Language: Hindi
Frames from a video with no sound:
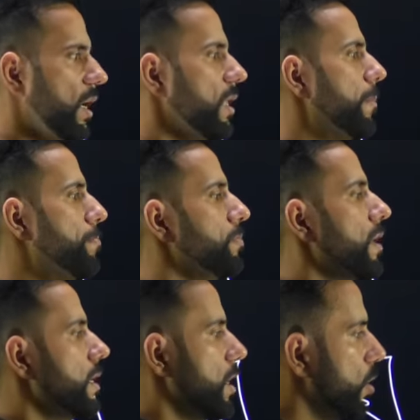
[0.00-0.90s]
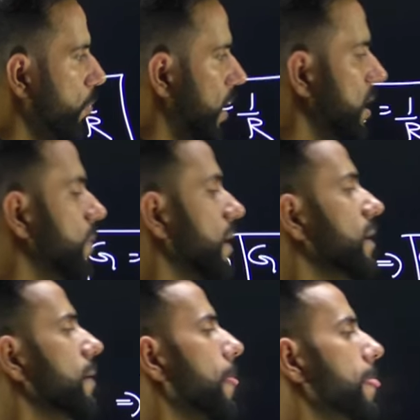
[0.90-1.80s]
ठीक है जी ये तो पुरानी
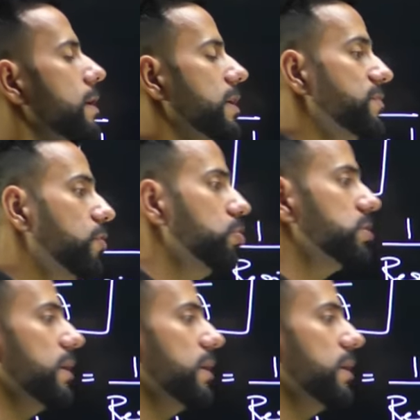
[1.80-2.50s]
पढ़ाई है इसमें तो